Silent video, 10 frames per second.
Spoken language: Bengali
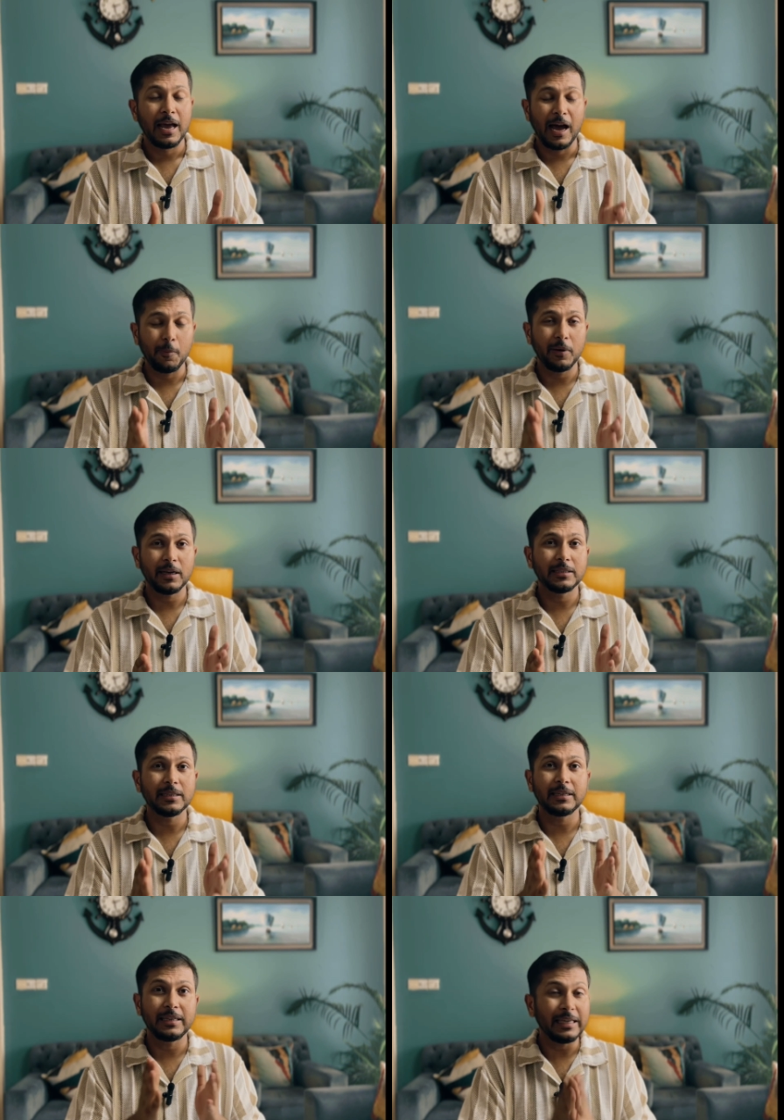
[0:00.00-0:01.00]
আপনার কাছে
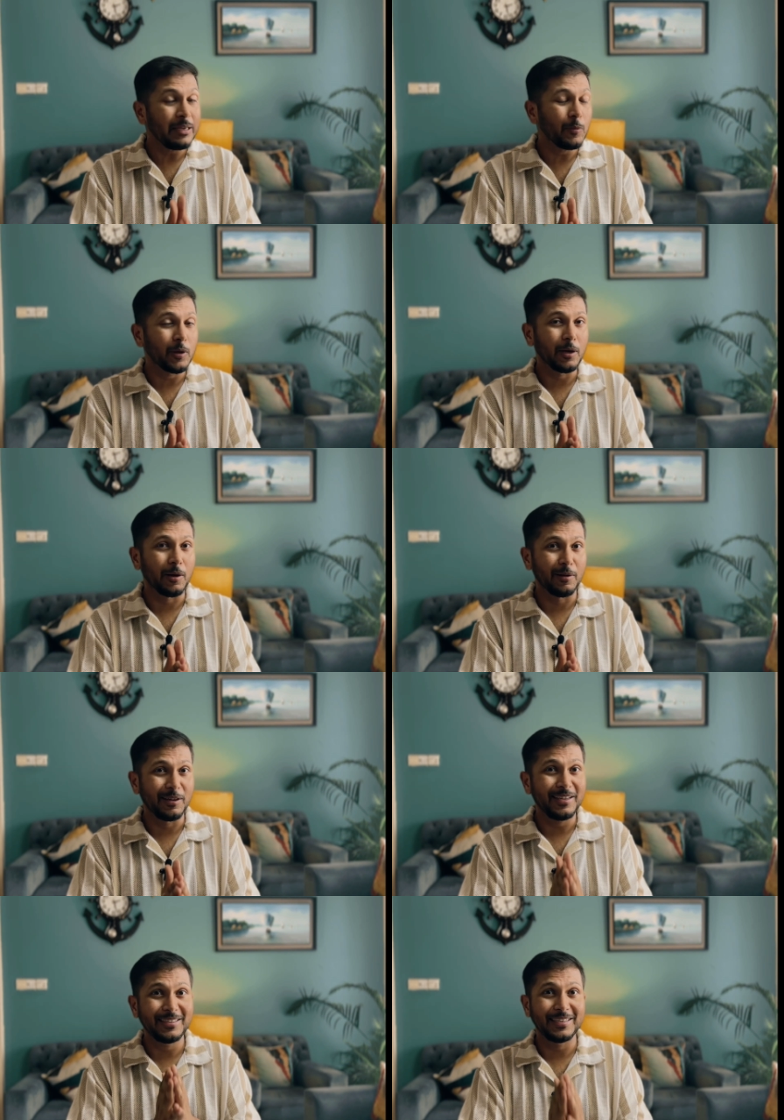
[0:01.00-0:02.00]
কি মনে হয়
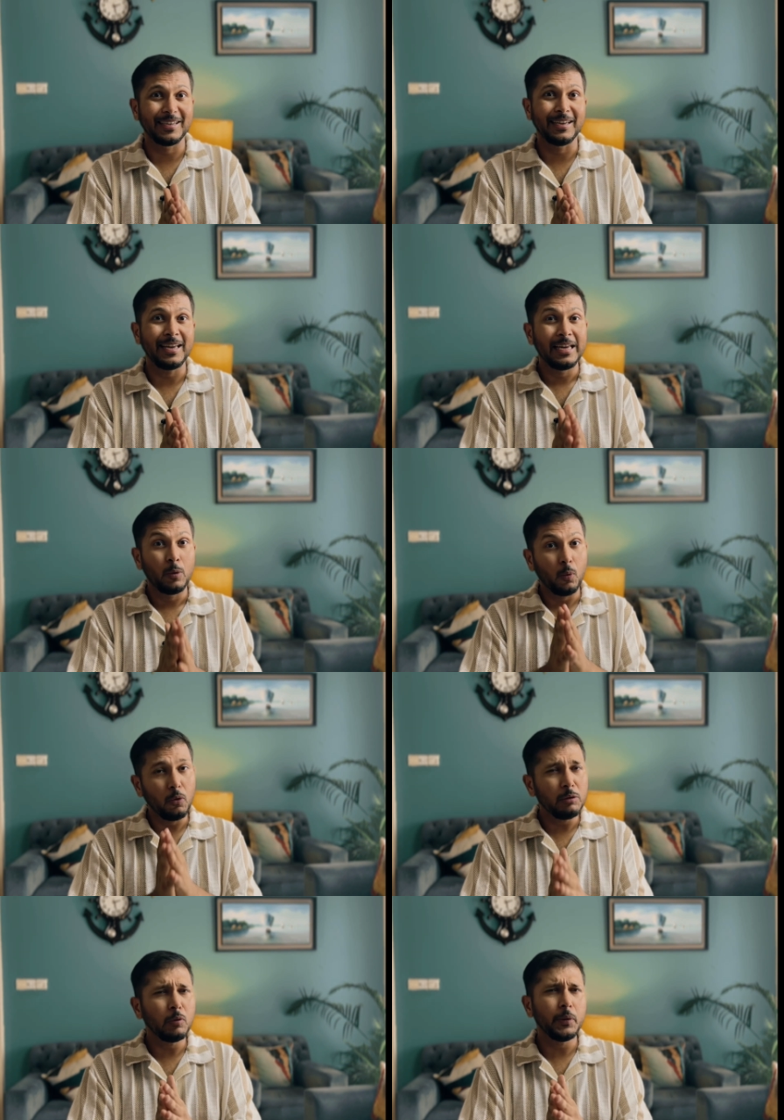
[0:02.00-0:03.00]
যে
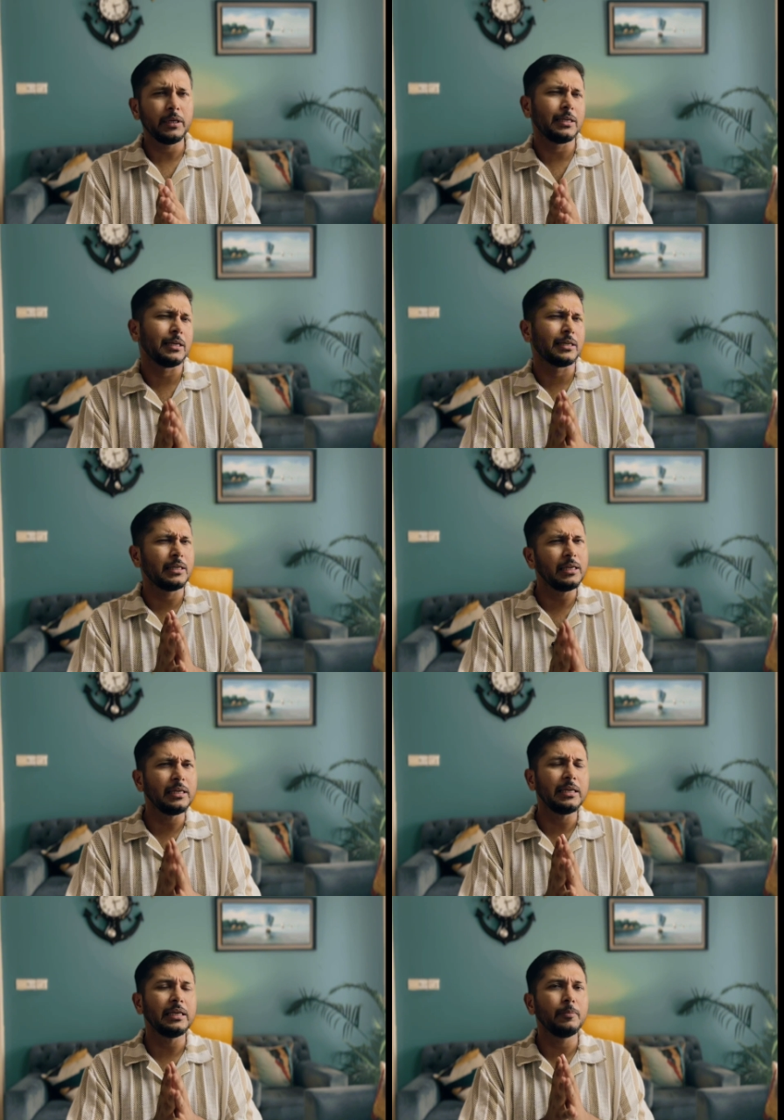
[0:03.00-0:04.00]
ওই মোমেন্টে কি
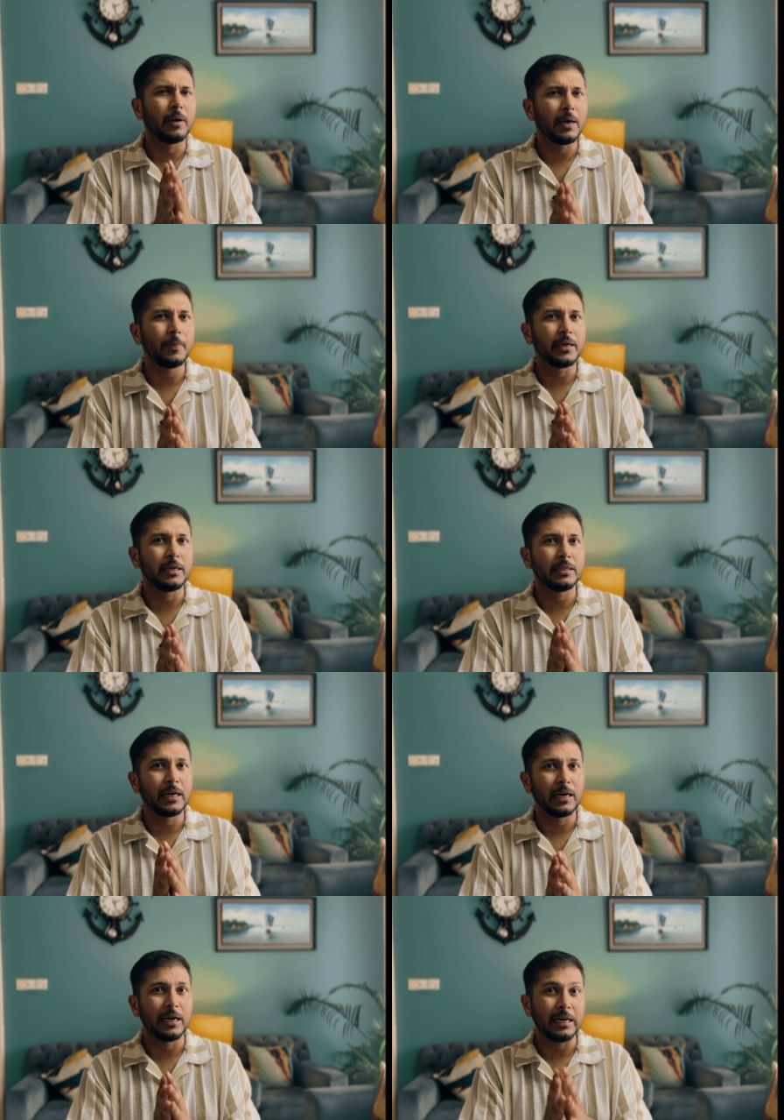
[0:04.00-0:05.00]
কি ভাবে
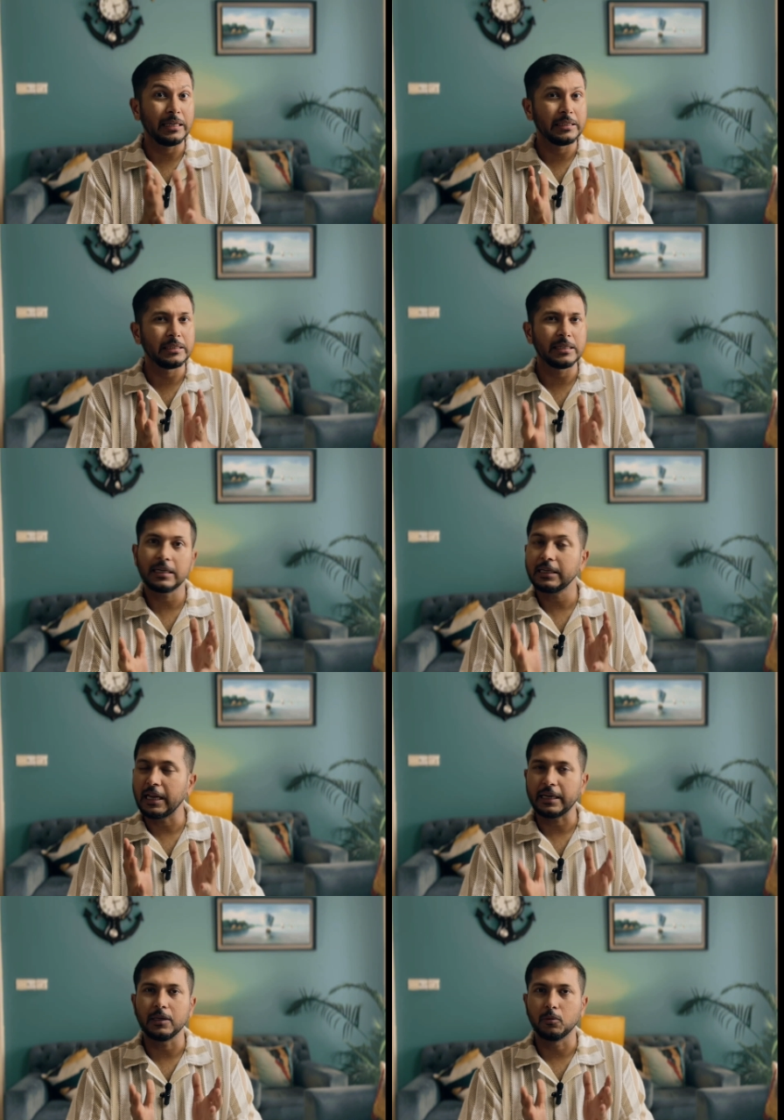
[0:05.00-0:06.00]
তারা এই জিনিসটাকে
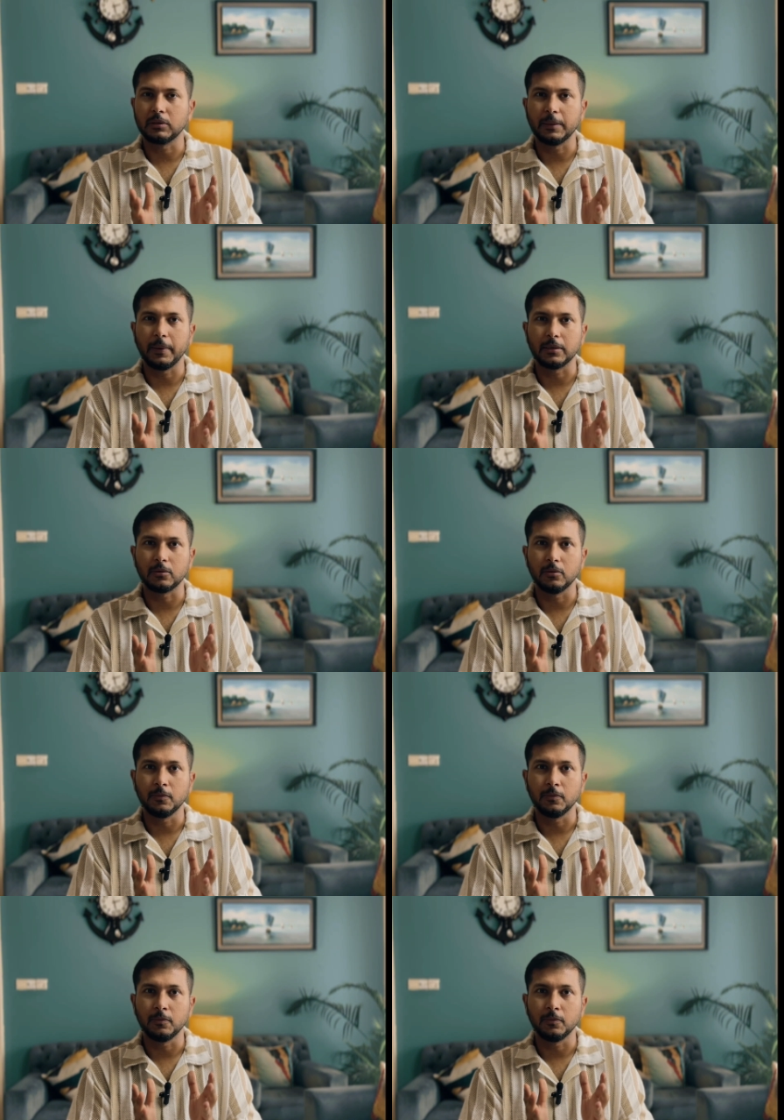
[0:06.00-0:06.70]
ট্যাকেল করতে পারত